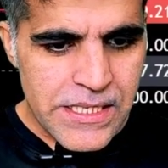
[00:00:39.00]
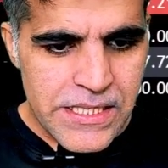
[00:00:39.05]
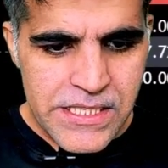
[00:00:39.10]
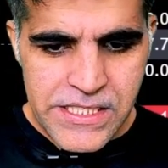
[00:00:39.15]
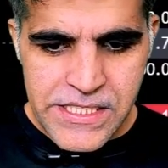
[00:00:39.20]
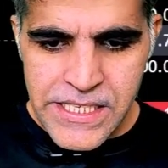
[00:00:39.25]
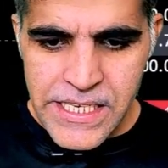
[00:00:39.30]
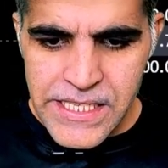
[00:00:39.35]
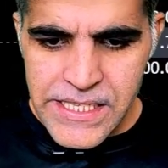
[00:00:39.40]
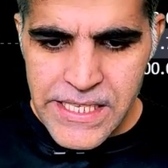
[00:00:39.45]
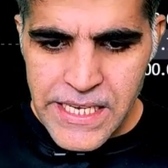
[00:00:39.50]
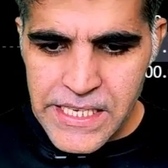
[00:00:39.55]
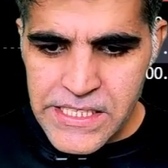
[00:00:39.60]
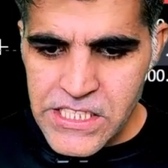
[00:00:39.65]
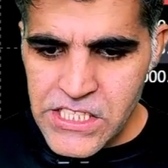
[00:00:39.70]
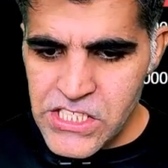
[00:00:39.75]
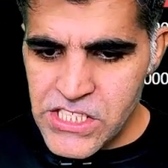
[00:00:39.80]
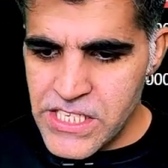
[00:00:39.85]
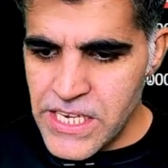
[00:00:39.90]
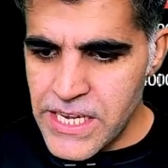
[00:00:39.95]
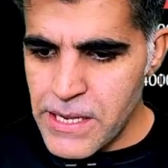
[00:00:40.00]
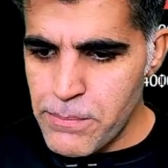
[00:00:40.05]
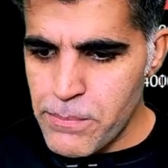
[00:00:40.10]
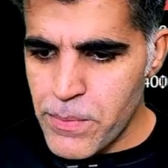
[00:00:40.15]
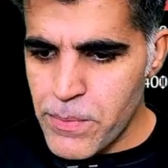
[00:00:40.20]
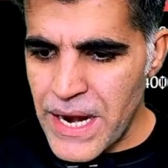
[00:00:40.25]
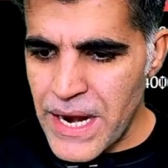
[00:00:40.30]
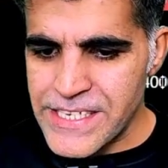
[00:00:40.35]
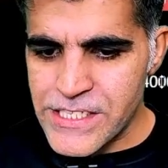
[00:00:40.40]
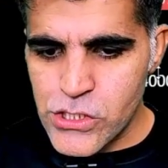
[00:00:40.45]
ये देखें जी ये
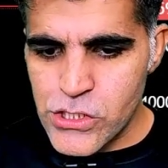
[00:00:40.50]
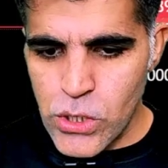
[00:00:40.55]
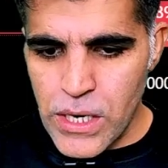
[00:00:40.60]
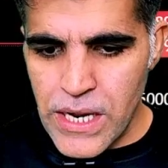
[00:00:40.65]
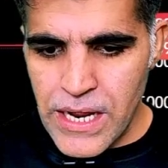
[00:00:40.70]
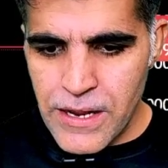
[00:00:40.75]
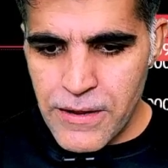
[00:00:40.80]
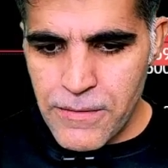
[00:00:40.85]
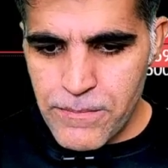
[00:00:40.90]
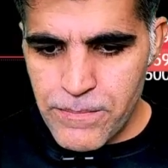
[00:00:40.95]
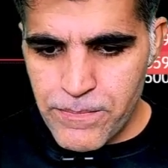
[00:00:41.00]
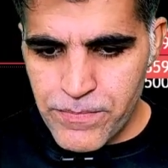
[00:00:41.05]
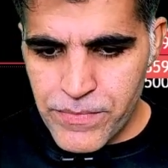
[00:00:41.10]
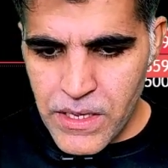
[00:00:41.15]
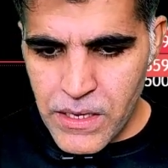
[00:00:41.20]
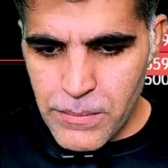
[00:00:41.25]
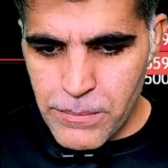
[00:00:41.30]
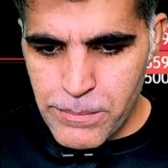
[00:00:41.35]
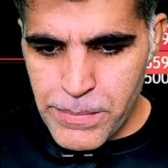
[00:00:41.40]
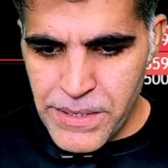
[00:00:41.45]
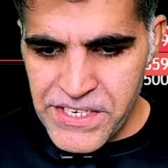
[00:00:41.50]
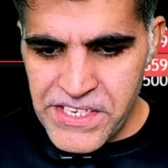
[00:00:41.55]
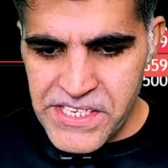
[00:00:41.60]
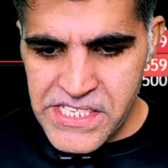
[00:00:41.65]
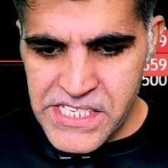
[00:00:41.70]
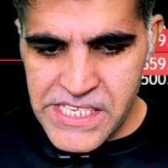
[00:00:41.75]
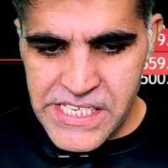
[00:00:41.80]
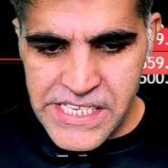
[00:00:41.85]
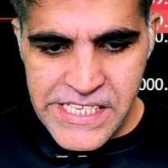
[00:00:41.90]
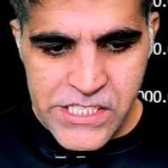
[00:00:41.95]
प्राइस जो है
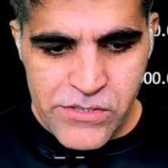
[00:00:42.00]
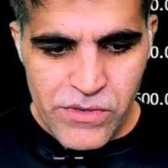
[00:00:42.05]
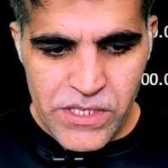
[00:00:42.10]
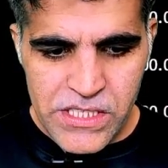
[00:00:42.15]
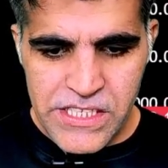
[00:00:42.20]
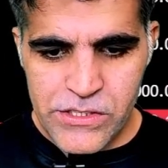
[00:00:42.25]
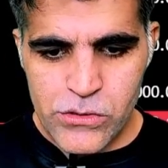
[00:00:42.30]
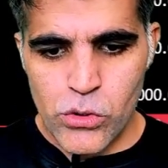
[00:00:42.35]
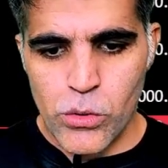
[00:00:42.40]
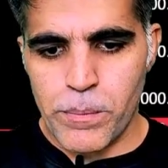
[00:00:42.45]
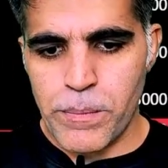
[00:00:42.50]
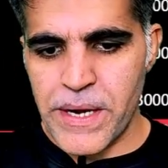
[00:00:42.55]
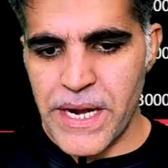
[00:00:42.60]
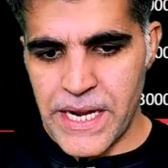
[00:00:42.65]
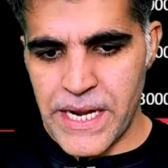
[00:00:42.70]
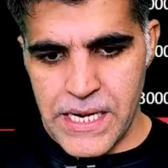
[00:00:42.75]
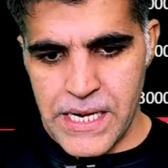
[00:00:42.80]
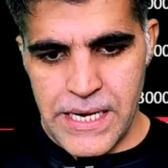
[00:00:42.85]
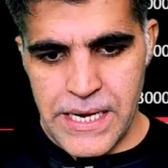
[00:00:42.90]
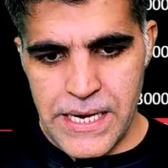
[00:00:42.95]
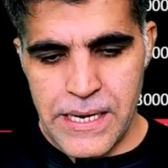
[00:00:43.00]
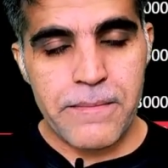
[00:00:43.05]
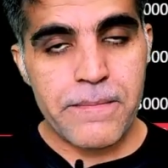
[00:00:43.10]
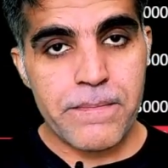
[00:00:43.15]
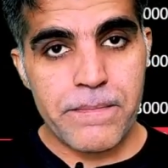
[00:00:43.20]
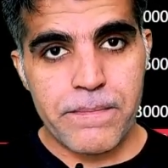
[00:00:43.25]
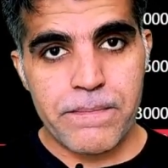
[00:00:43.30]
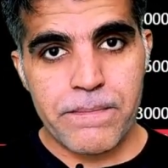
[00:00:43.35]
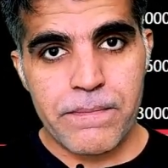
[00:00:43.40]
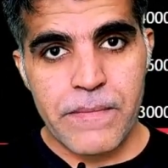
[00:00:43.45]
बीटीसी इस वक्त इसको ब्रेक कर रहा है
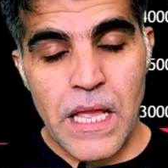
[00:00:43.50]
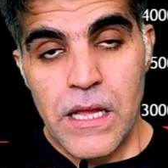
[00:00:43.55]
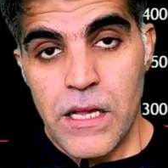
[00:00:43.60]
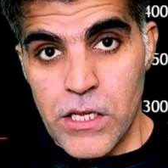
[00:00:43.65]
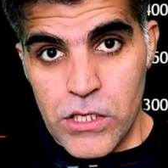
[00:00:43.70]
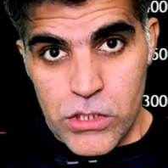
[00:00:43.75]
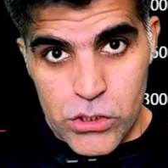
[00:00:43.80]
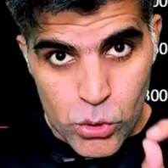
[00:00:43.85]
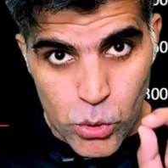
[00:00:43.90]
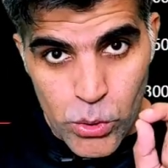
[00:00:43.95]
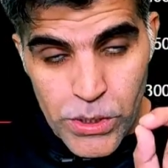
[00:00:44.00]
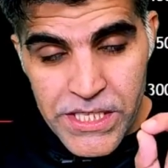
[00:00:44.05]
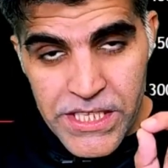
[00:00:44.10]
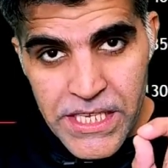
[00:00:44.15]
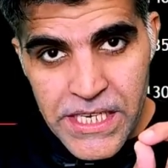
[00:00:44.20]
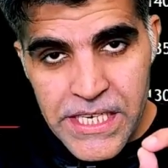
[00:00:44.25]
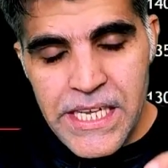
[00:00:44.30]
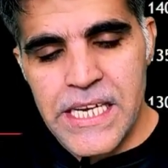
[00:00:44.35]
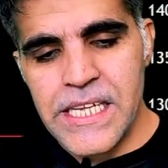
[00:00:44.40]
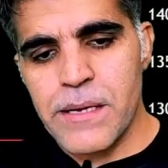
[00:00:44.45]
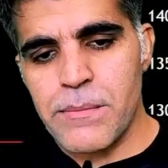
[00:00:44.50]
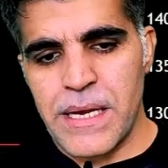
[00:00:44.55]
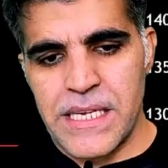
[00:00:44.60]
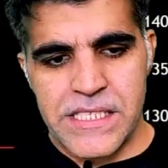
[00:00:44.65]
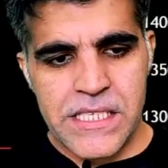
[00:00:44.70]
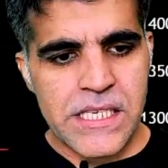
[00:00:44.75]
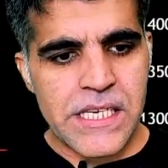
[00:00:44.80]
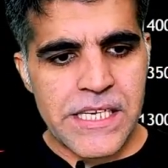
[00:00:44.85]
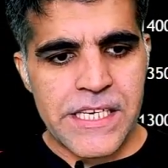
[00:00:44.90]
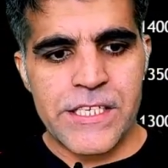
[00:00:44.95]
थोड़ी देर के लिए
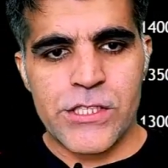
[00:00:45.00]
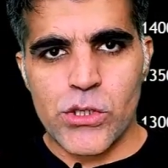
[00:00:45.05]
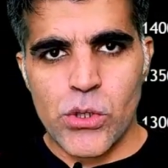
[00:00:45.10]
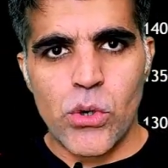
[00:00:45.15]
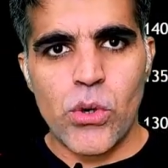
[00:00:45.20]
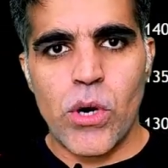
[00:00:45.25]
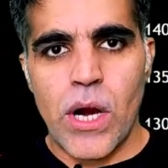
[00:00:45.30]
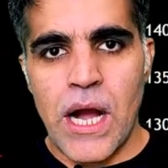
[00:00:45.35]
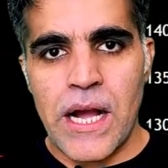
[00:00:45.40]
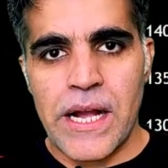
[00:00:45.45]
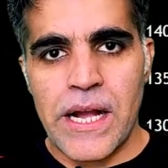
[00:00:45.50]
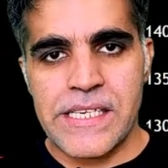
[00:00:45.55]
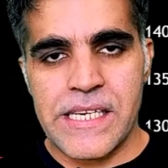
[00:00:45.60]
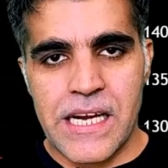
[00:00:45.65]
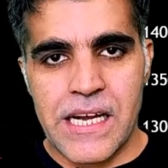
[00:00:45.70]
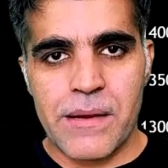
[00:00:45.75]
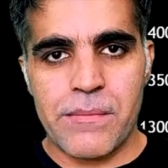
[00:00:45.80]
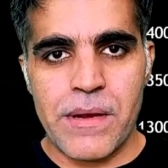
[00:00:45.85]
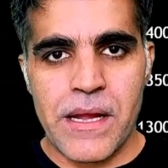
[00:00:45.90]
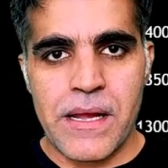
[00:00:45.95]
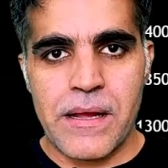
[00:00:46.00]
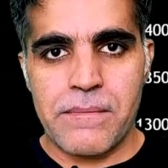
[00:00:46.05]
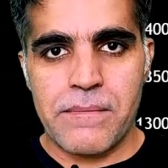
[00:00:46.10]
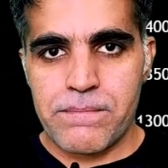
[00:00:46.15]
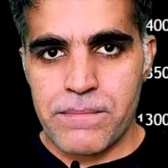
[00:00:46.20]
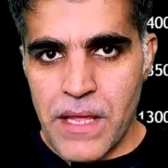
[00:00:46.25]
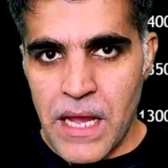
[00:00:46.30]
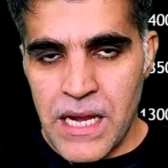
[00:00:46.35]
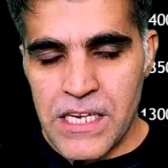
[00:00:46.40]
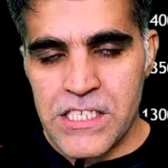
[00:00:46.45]
इमेजिन करें जो आगे जाके मैं
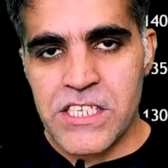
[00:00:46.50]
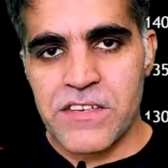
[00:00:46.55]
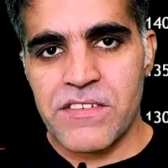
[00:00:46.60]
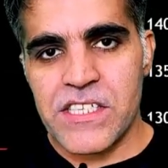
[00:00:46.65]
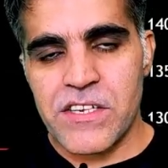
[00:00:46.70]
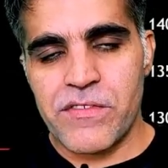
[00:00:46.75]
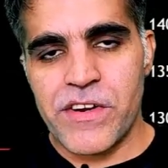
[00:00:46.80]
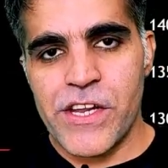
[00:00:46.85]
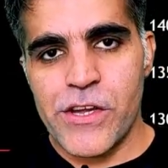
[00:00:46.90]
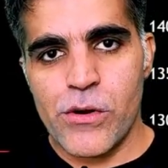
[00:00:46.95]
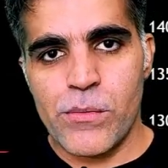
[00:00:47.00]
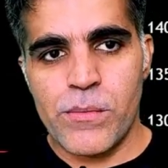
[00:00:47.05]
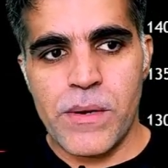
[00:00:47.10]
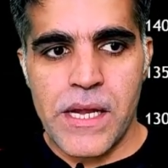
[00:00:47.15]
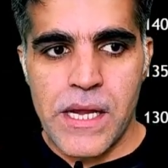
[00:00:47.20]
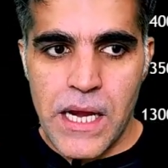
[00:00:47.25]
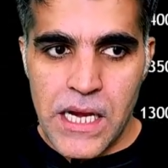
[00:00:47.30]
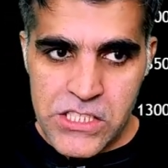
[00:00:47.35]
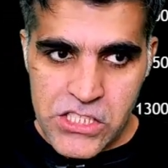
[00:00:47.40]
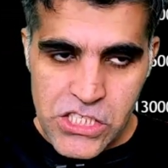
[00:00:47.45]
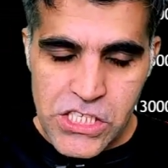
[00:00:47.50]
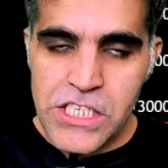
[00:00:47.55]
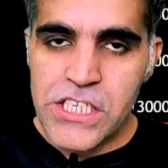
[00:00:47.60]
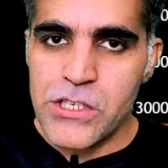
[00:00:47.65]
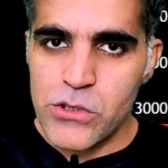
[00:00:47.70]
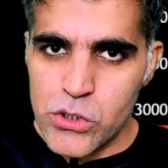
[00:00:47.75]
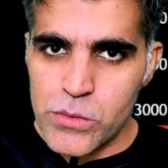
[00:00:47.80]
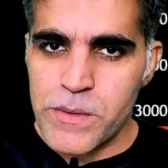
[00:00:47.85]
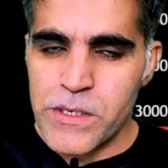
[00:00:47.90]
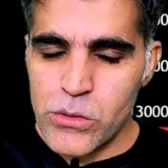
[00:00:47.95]
आज की वैसे वीडियो में अच्छी
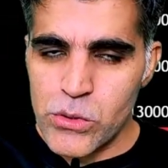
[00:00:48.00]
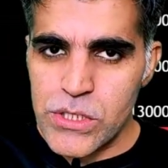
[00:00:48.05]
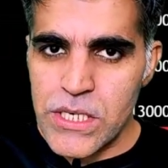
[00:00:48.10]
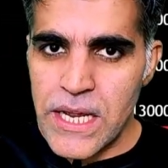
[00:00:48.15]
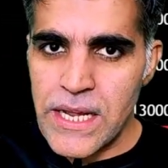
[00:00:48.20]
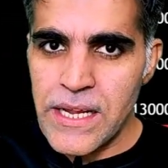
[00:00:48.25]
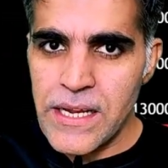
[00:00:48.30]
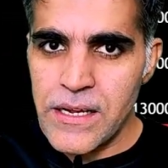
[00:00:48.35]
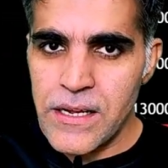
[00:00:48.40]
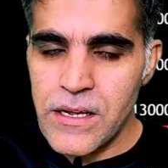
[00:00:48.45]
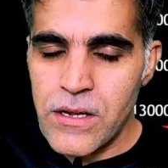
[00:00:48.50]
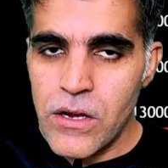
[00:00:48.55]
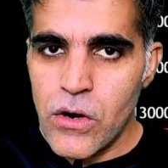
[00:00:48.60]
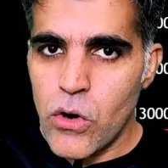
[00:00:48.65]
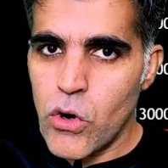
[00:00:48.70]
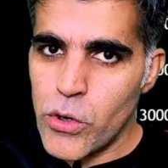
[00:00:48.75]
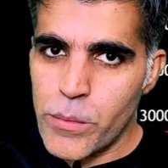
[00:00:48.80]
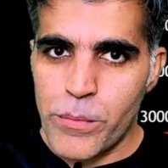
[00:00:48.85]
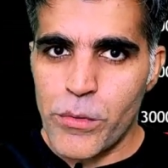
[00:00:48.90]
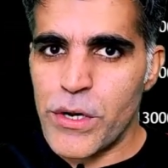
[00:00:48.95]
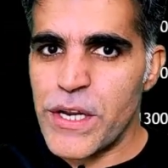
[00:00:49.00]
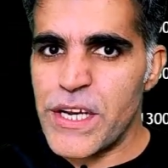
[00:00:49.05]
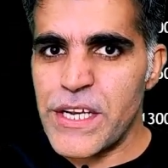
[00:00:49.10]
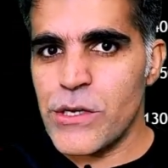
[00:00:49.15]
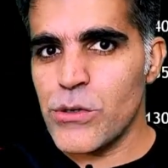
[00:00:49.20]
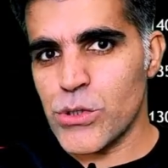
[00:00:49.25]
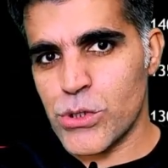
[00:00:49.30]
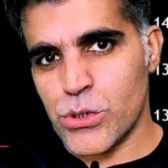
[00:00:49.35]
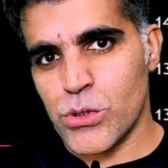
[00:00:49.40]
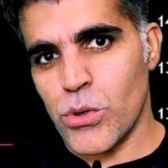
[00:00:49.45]
न्यूज भी कुछ है और बुरी
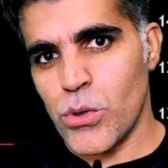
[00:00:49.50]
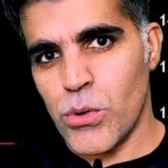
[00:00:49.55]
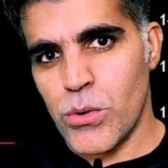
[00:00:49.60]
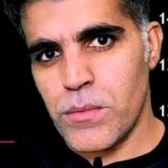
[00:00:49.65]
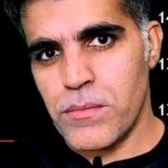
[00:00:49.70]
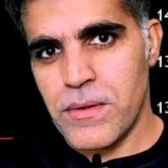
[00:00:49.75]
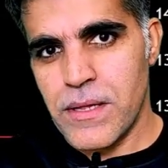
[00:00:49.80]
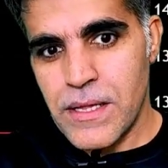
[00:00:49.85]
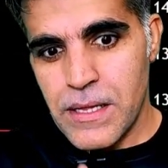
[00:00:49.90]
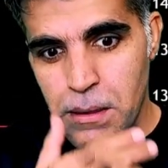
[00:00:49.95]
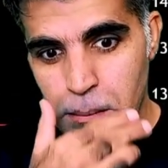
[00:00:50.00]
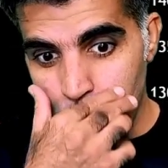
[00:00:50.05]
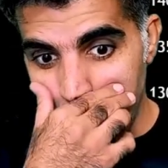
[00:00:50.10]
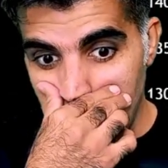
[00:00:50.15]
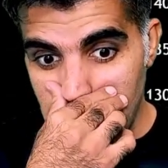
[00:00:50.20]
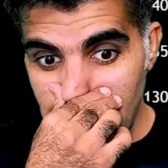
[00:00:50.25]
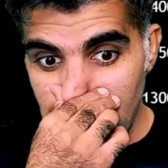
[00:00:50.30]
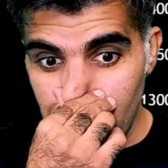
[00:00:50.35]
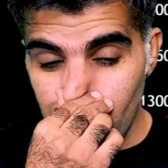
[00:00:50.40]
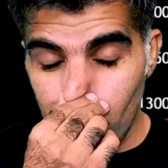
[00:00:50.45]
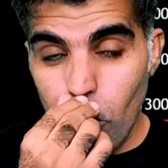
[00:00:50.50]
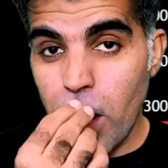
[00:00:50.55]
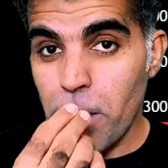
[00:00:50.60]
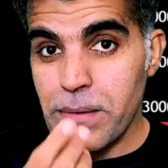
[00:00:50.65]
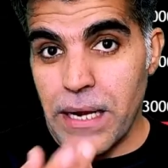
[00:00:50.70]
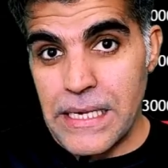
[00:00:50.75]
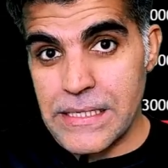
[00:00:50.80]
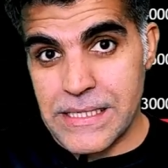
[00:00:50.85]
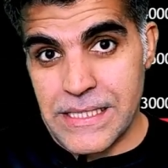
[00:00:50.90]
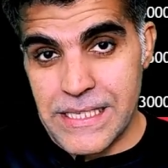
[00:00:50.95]
न्यूज तो बहरहाल वो
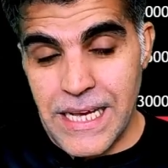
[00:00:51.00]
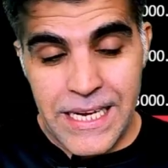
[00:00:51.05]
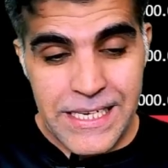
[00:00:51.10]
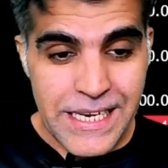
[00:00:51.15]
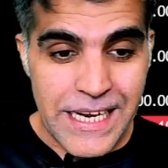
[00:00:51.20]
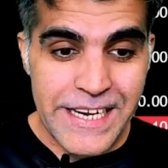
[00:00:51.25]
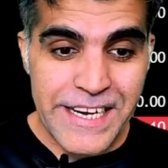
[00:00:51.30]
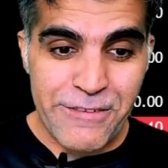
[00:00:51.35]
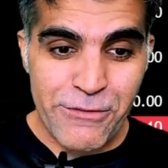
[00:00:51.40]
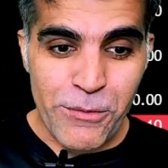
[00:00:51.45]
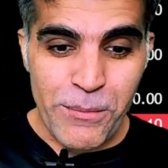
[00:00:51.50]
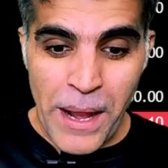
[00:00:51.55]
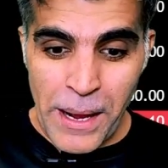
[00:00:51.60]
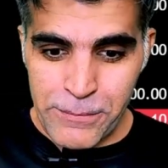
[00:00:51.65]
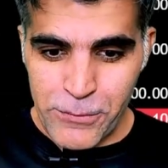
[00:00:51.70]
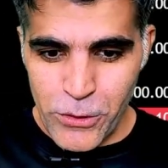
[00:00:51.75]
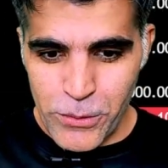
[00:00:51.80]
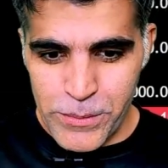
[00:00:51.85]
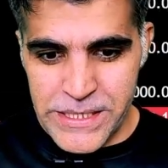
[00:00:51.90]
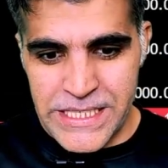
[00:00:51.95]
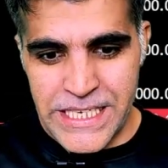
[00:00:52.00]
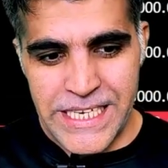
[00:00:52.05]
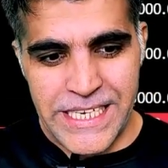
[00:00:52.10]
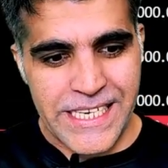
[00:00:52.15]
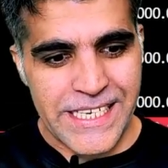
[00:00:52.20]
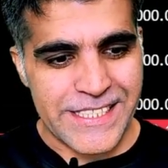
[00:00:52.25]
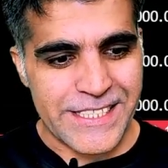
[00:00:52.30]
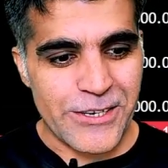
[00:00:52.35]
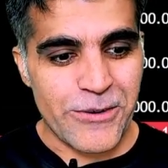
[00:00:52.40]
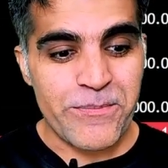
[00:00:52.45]
आपका इंतजार कर रही है वो मैं आपको भी शेयर
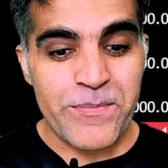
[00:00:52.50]
करता हूं